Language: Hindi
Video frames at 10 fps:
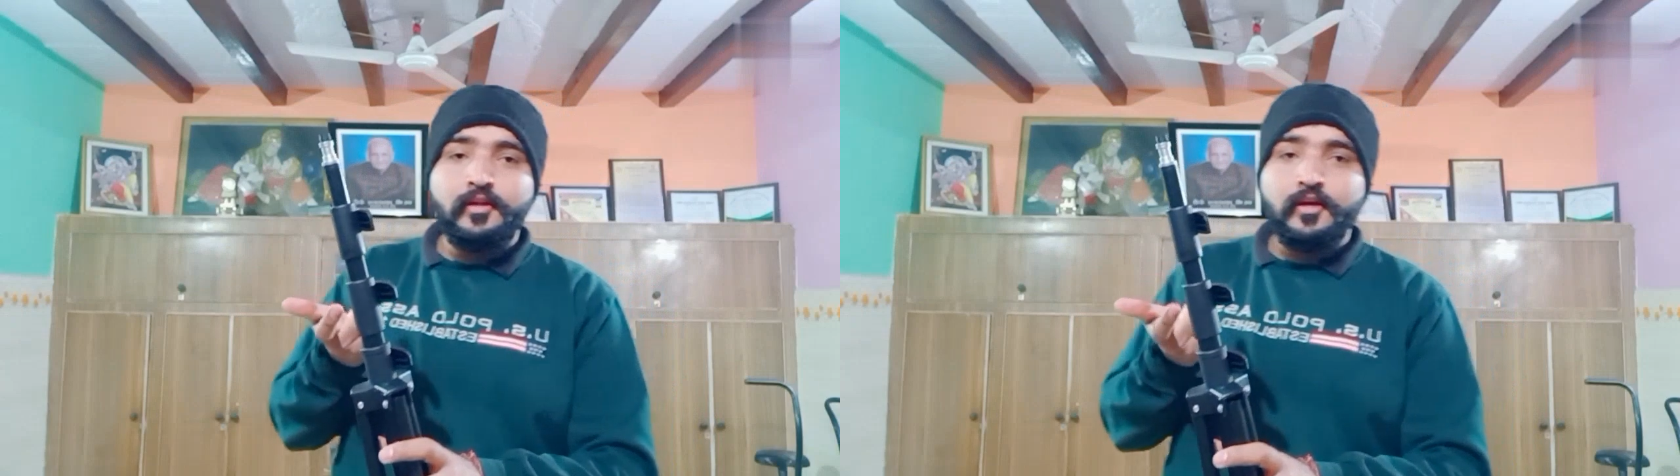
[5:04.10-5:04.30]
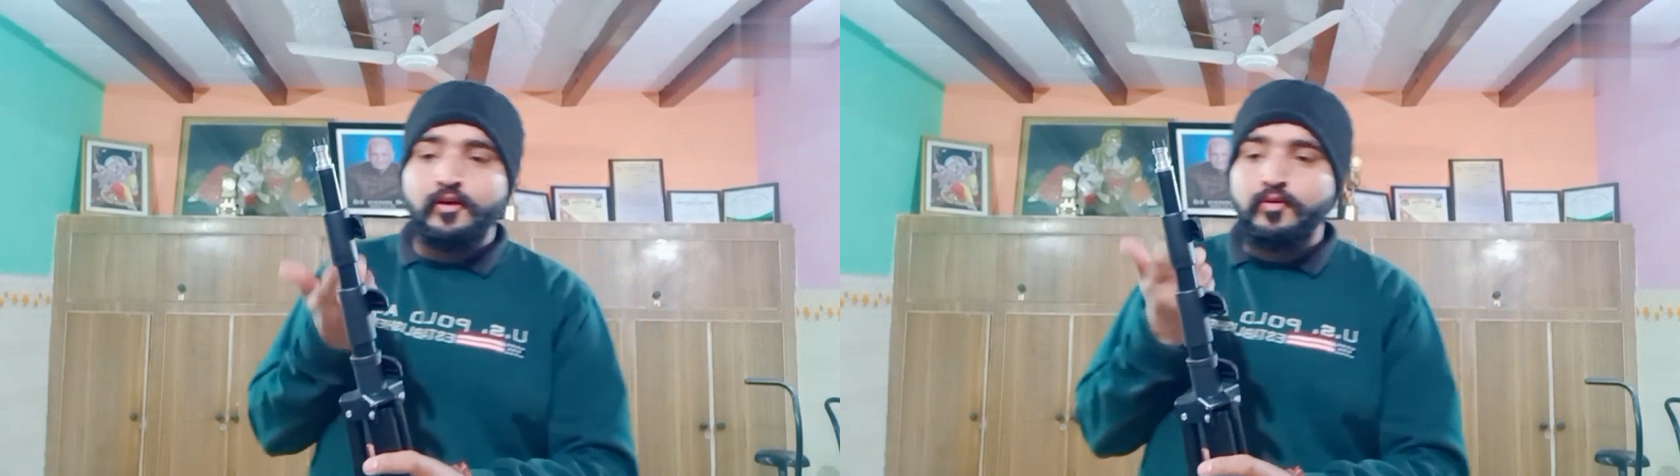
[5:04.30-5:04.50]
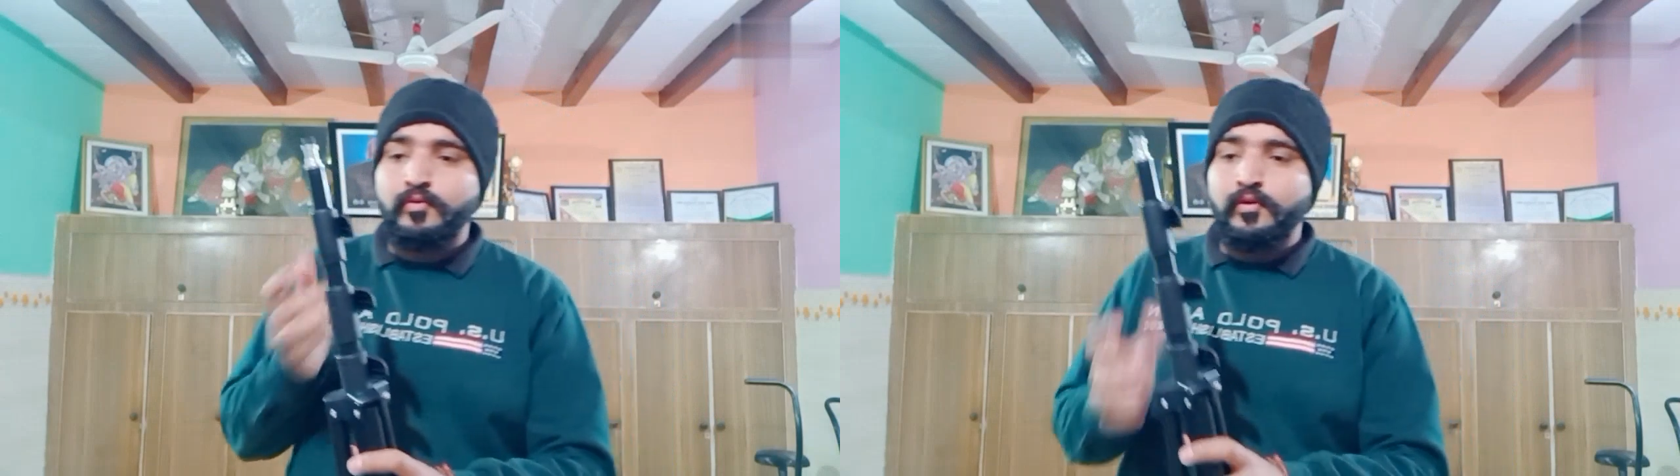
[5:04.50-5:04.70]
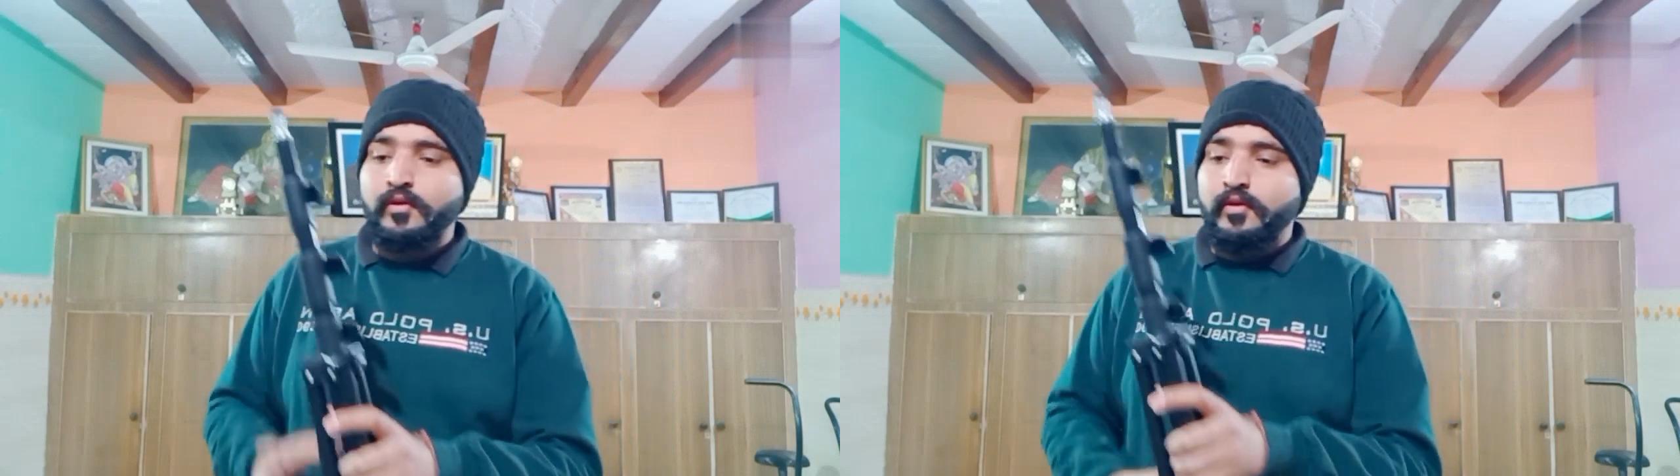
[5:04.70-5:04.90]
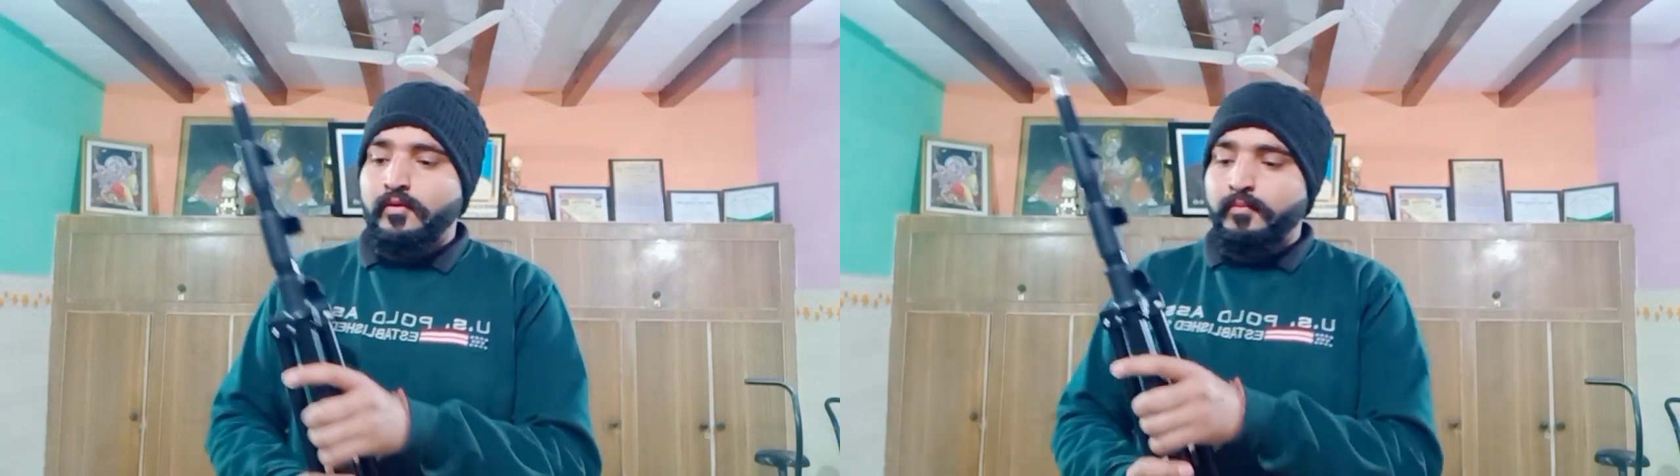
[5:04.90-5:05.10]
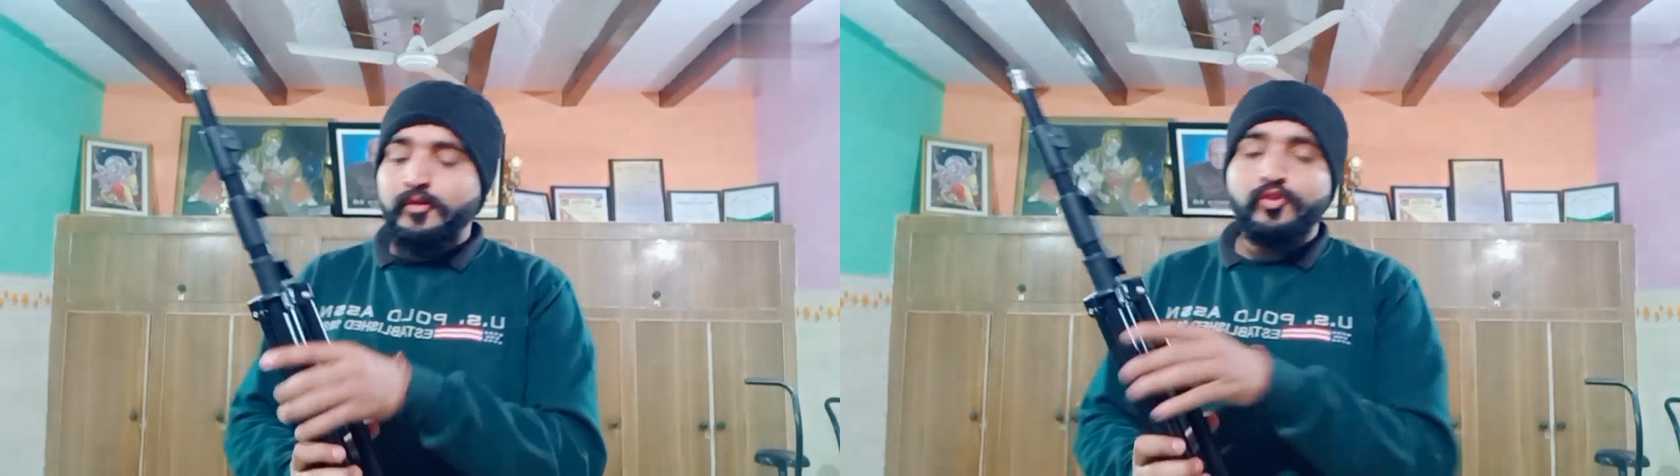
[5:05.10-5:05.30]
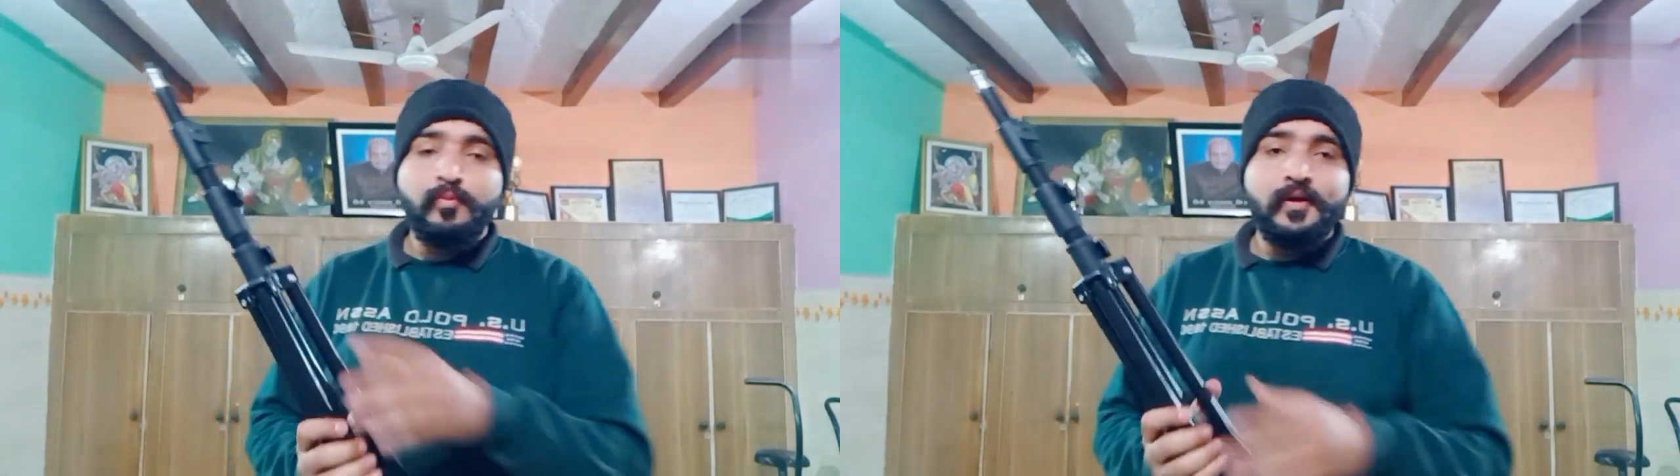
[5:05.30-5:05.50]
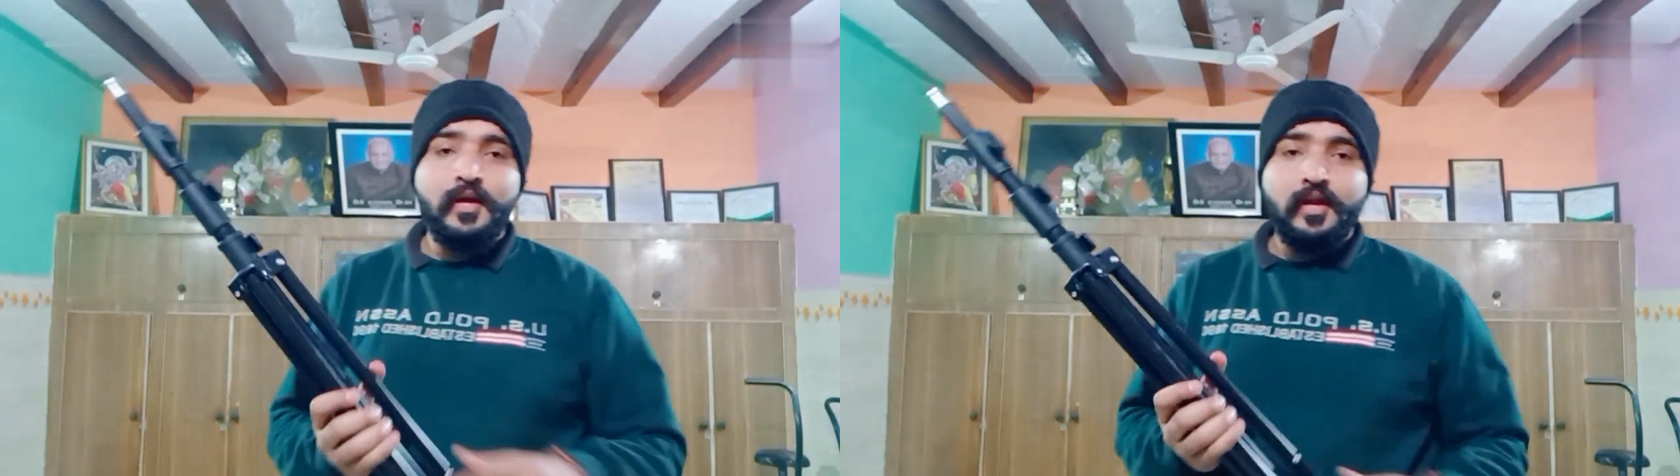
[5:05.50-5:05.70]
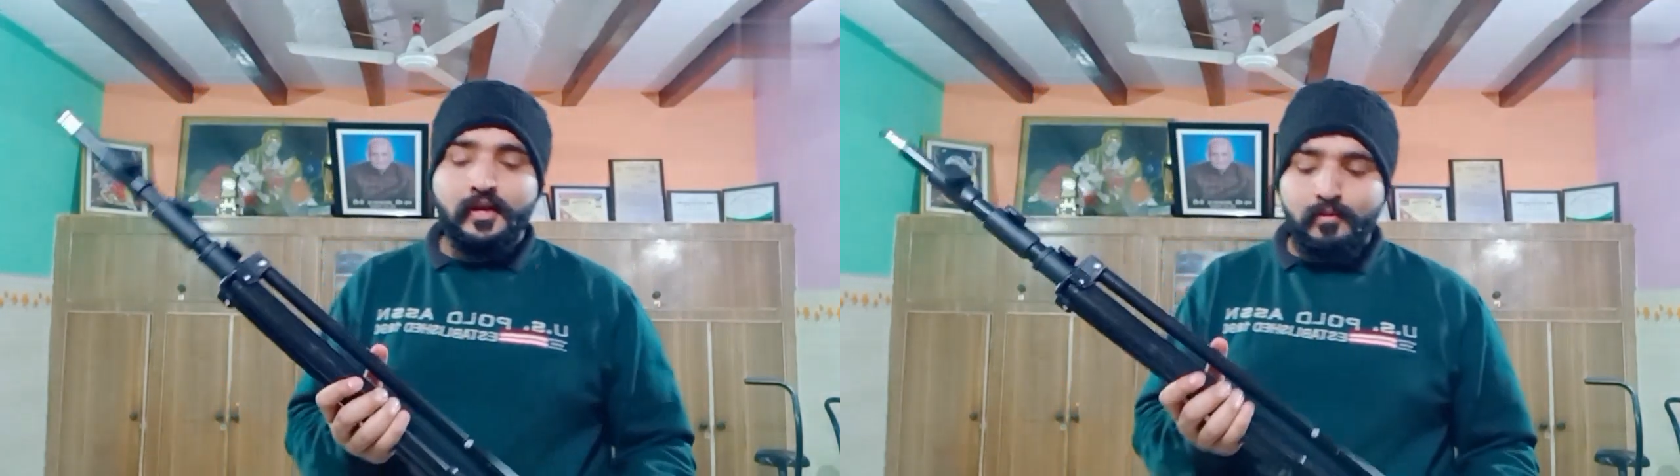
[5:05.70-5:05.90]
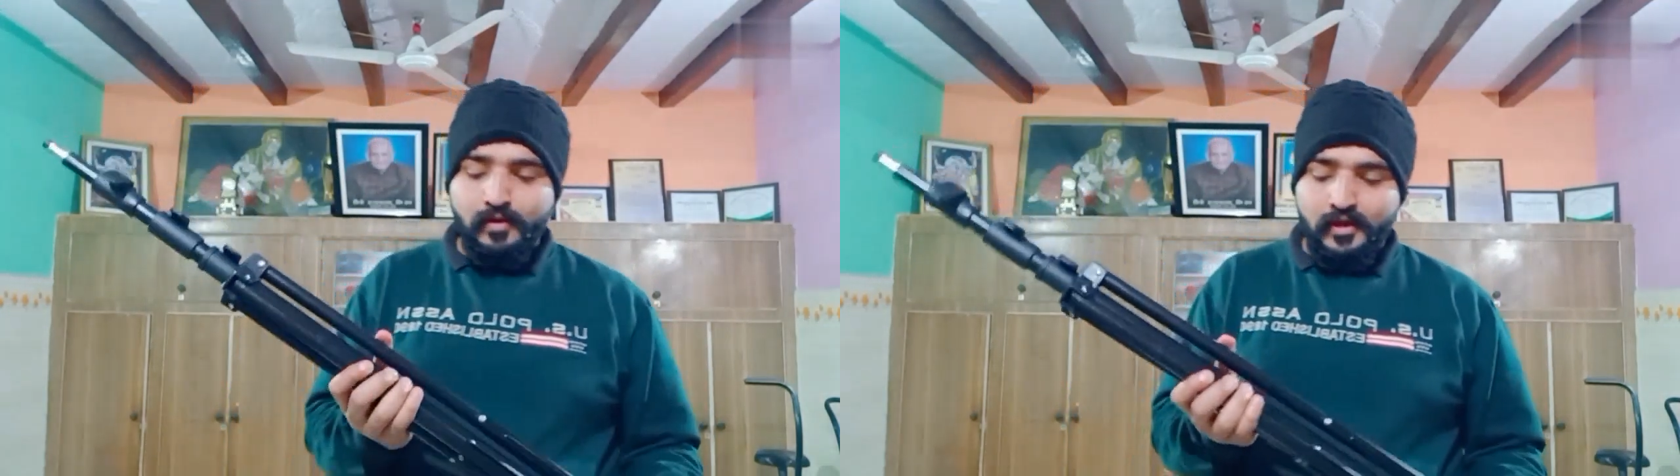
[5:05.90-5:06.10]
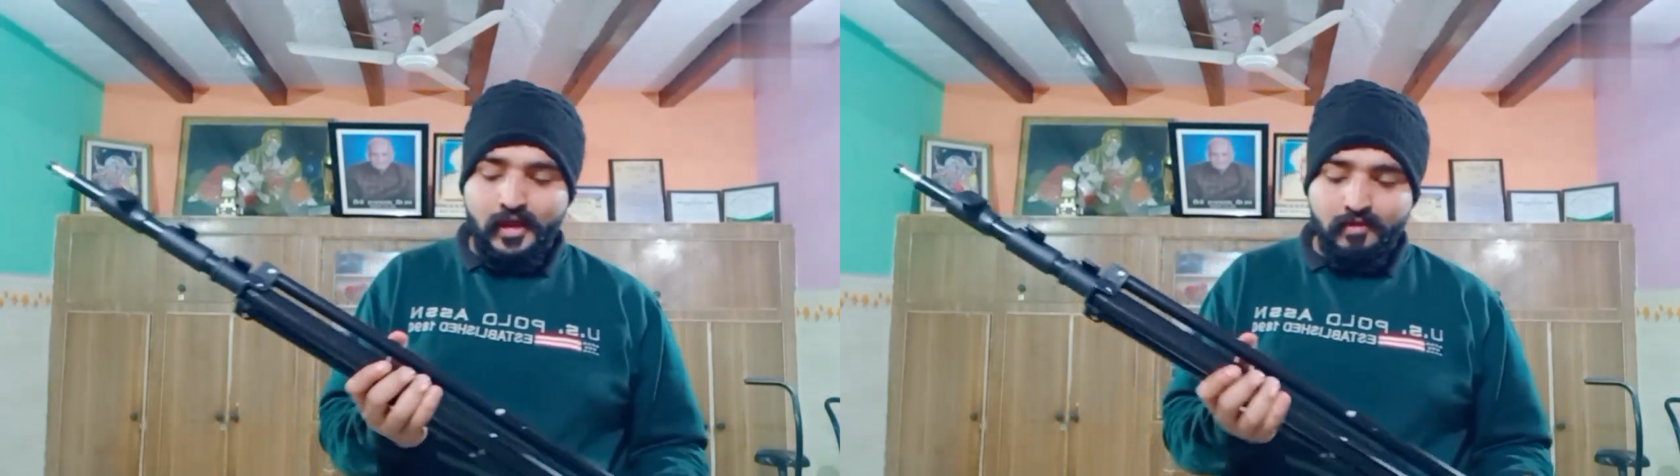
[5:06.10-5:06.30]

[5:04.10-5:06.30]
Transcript: है देख लियो मन तो बढ़िया लग गया भाई